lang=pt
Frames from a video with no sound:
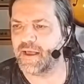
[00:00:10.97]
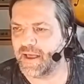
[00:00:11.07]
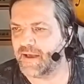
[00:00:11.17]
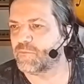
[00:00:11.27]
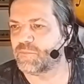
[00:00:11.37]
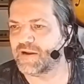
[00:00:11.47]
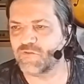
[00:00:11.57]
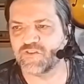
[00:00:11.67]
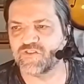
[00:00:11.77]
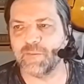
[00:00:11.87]
É, para
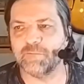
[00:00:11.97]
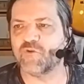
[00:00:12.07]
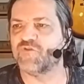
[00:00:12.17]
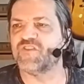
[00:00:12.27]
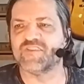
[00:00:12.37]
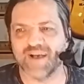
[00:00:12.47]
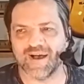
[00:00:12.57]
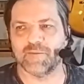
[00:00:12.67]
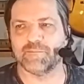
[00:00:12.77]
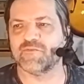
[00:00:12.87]
você improvisar,